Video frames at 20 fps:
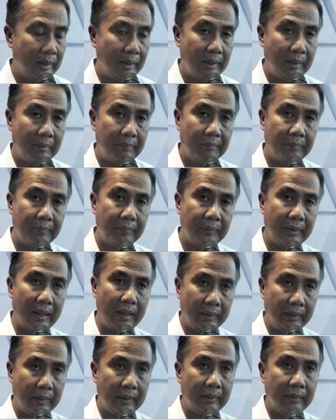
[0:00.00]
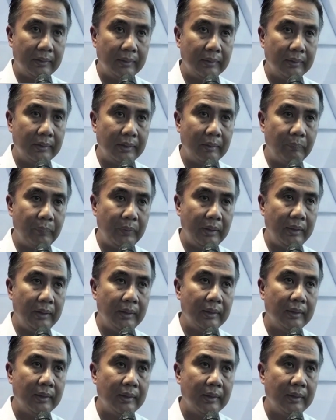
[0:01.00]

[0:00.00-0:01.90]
dalam target tapi